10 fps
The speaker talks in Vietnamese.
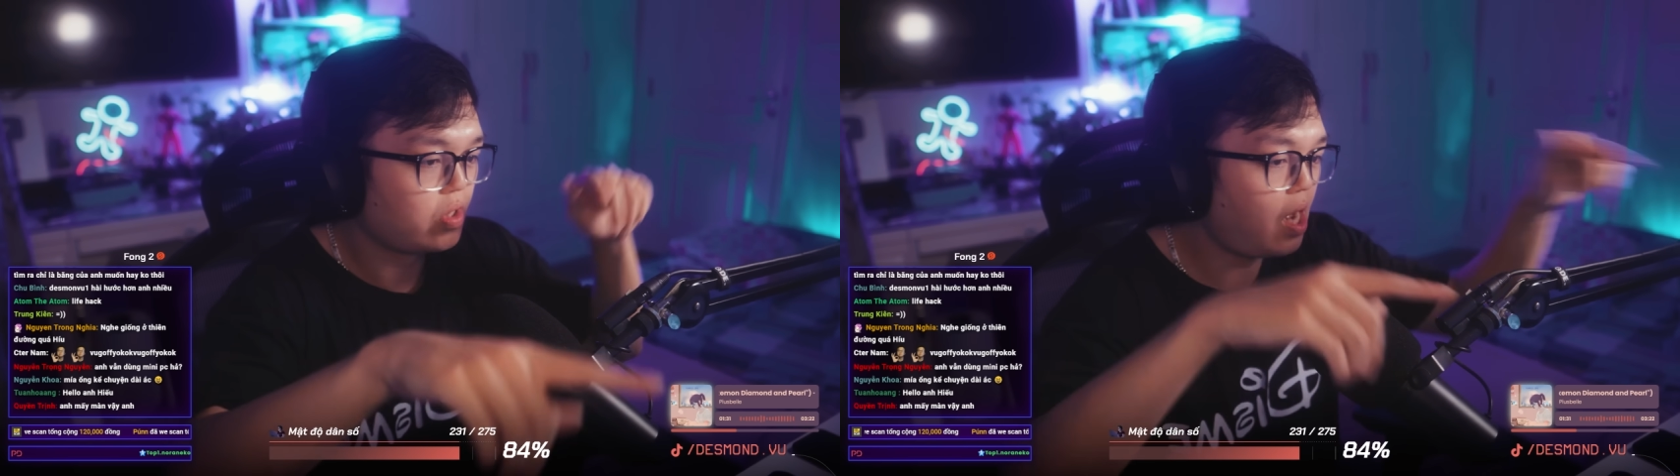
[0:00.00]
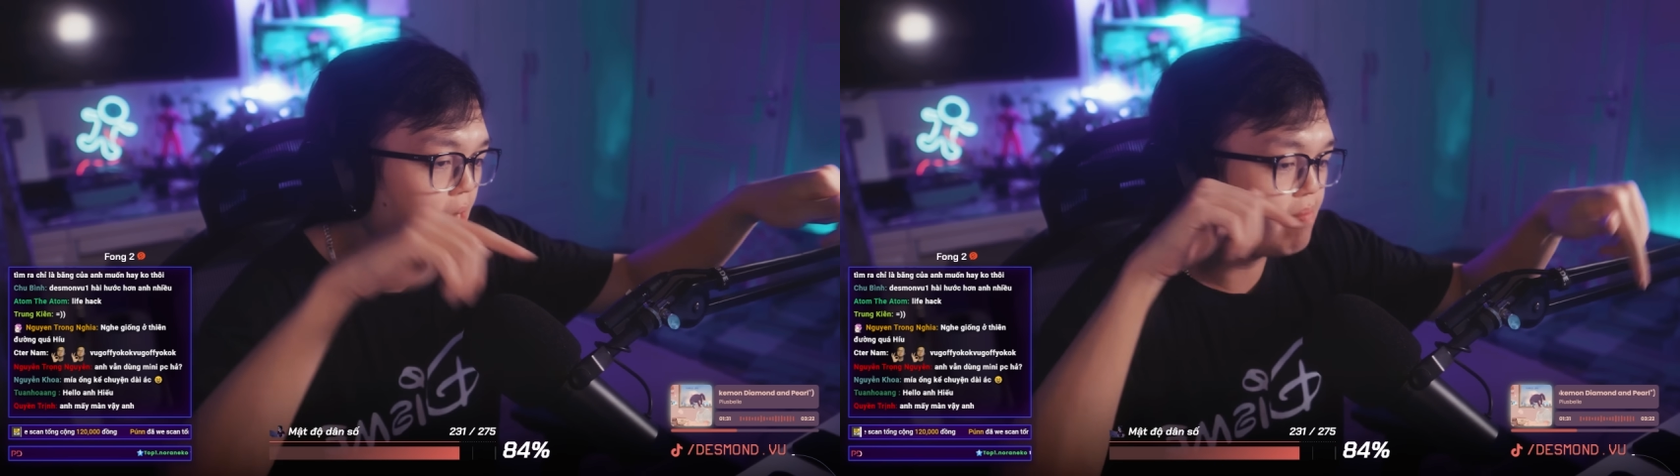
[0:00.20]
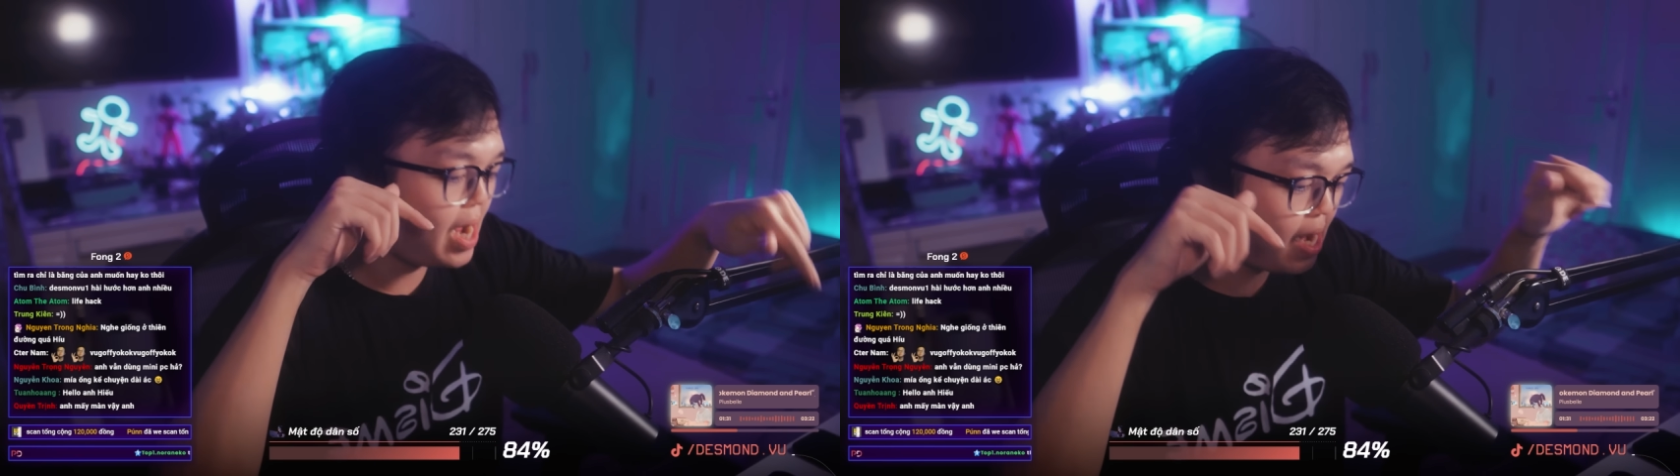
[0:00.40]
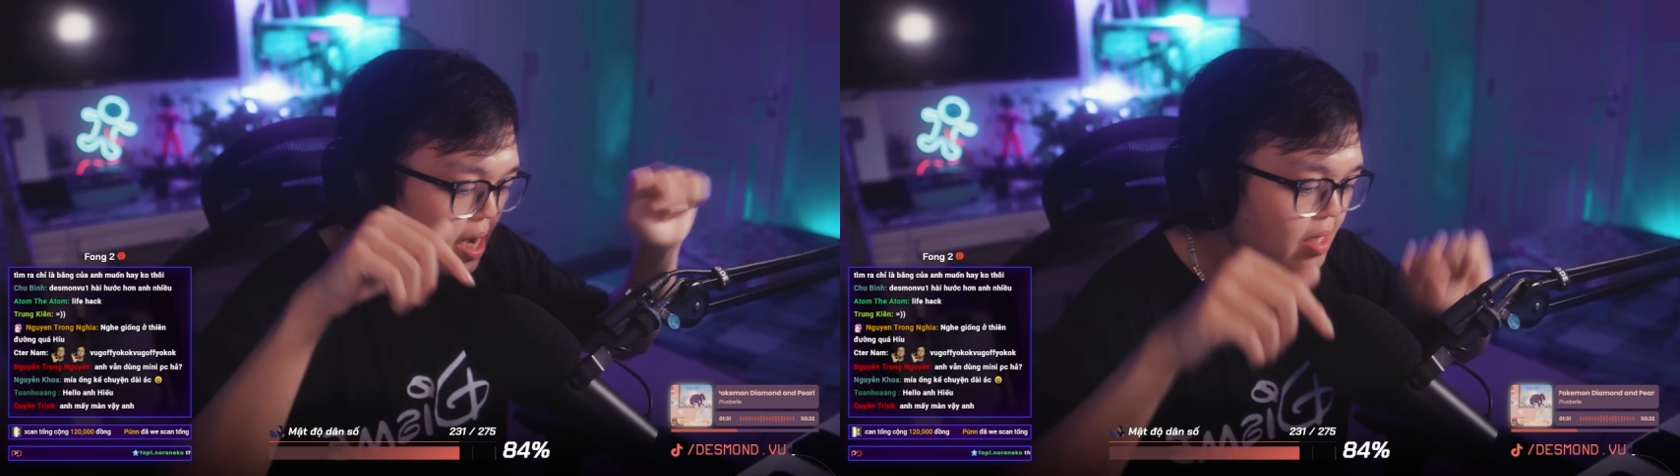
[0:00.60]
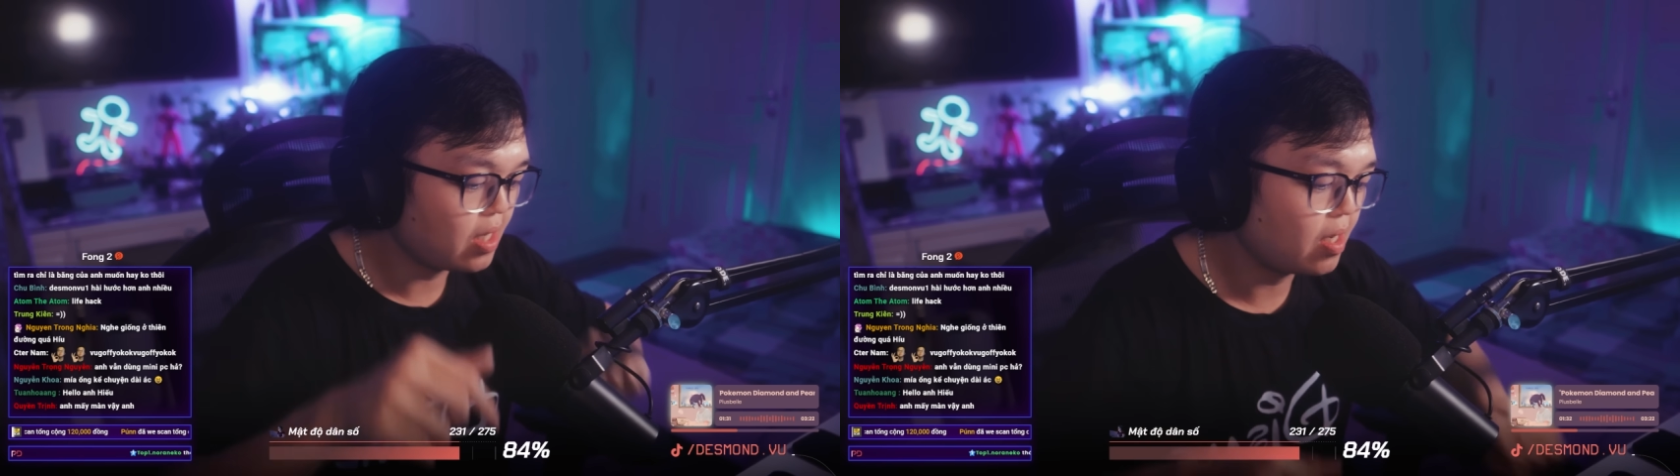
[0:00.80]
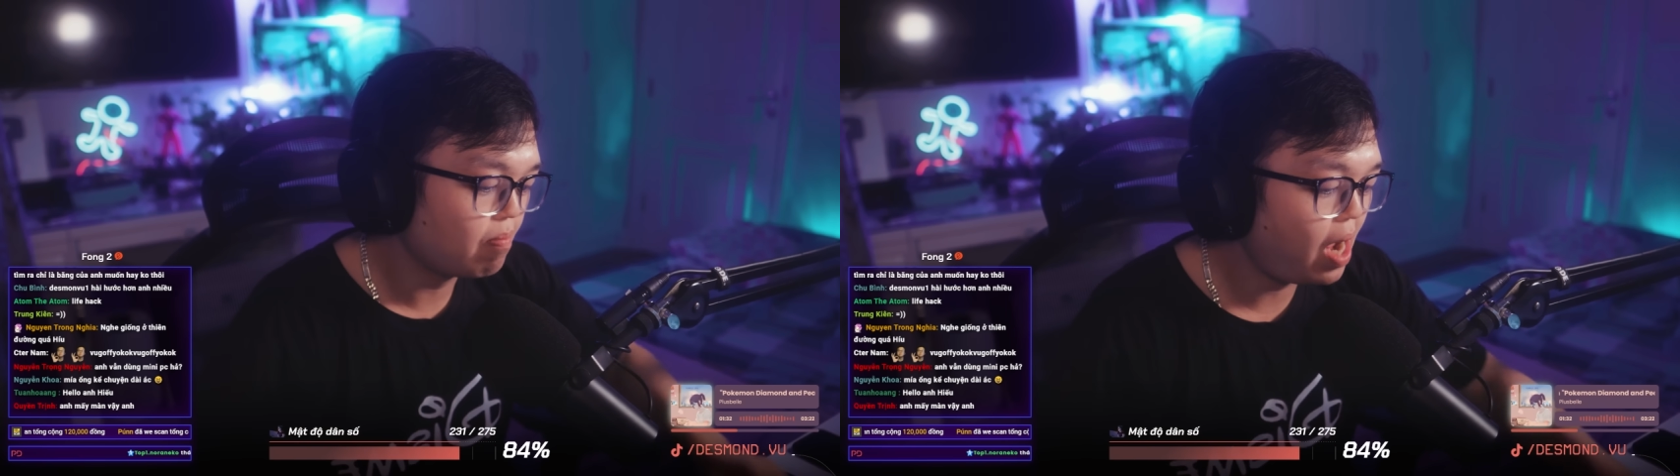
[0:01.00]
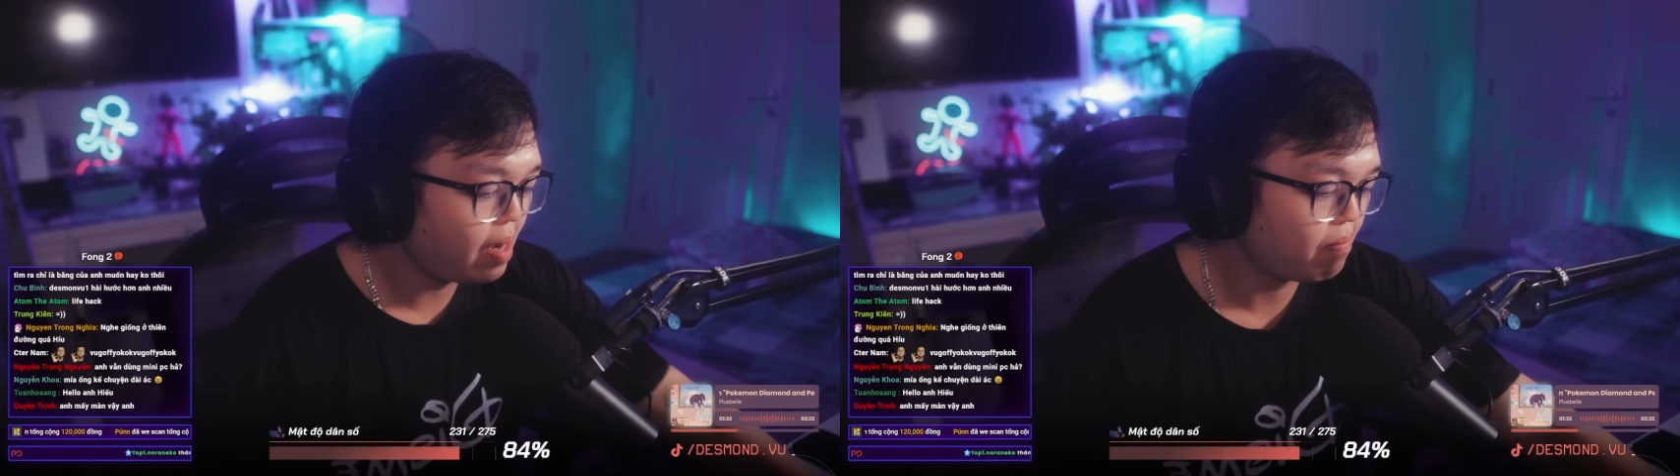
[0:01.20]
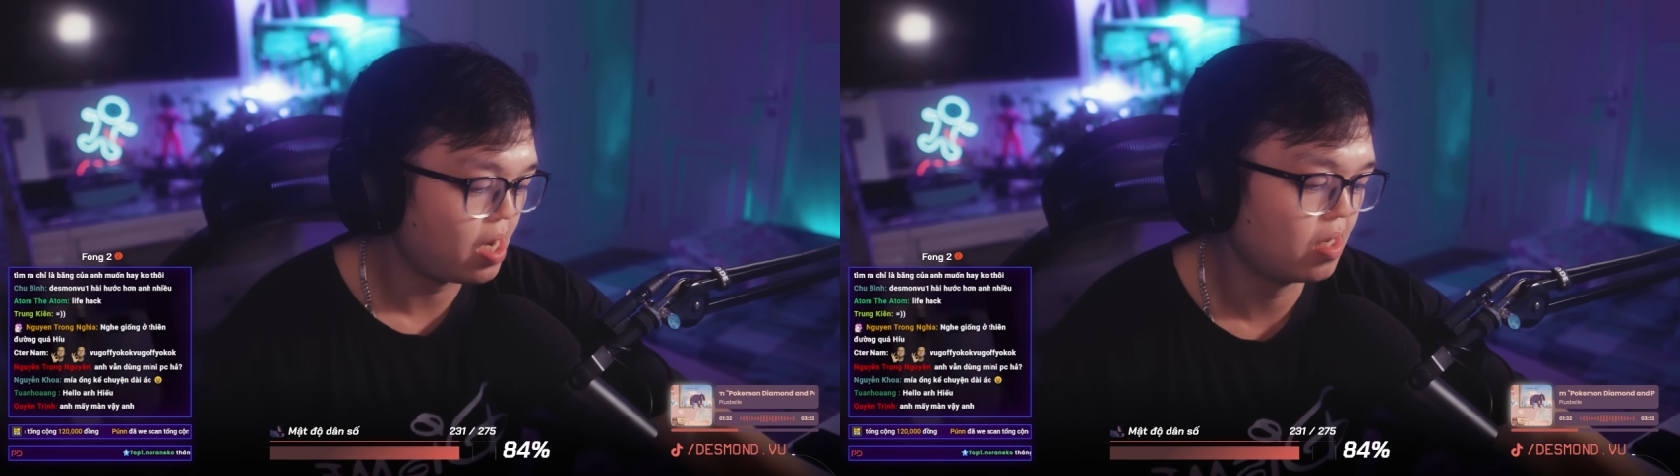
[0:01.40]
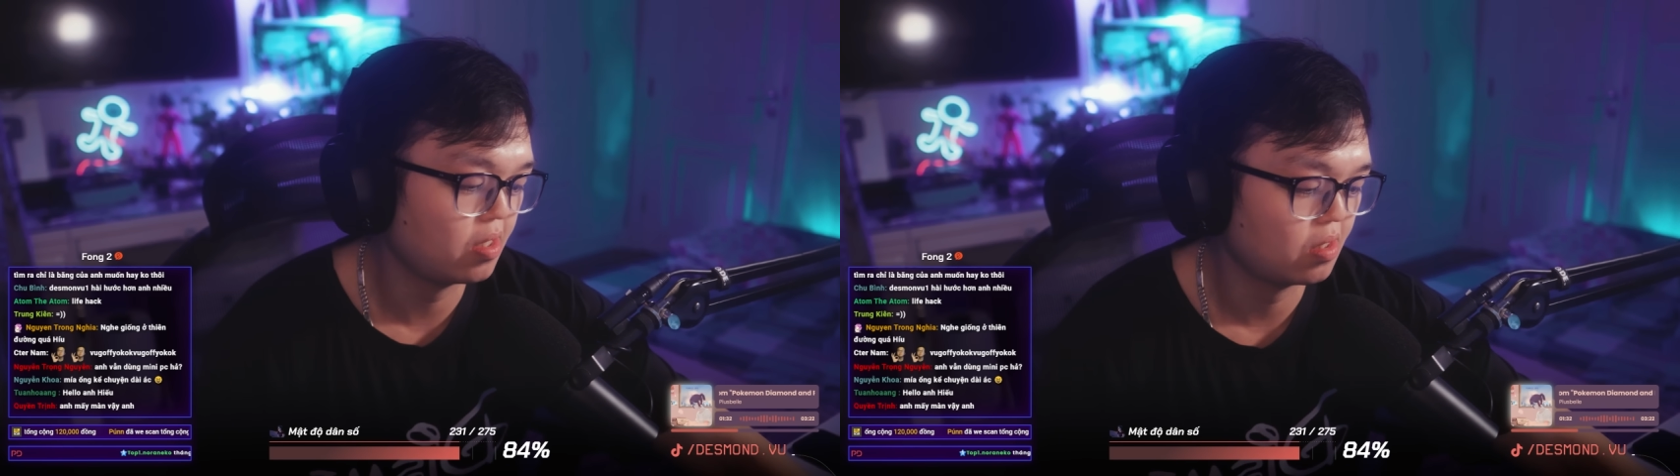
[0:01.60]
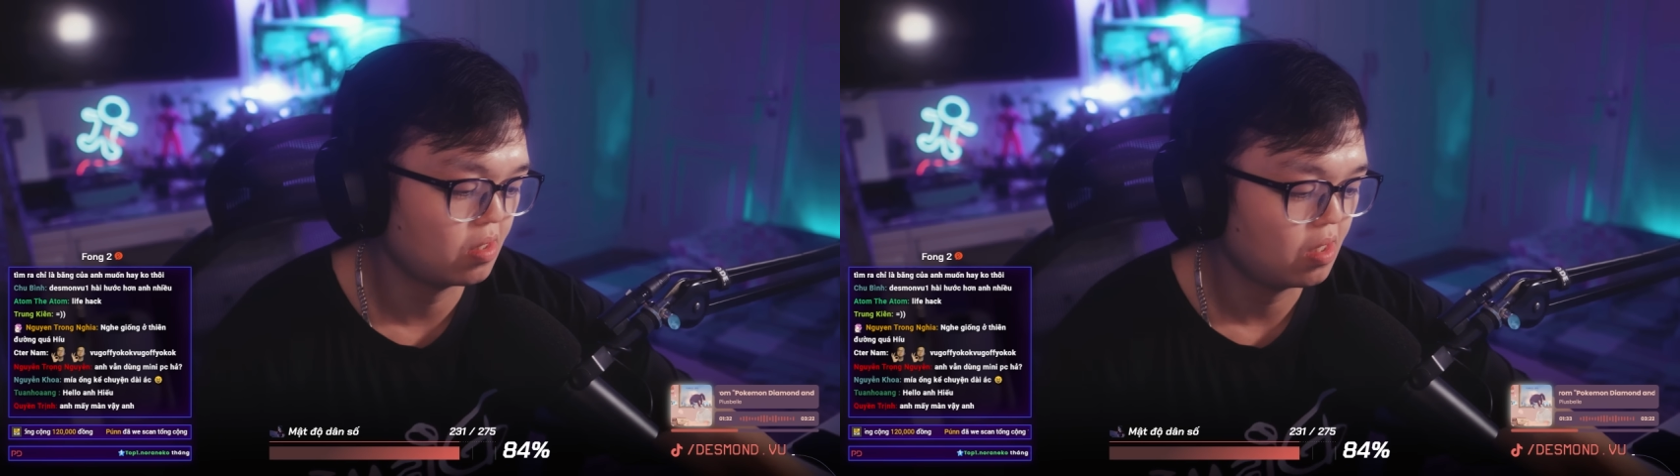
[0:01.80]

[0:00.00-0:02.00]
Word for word: hai, ba, đây là ba màn hình,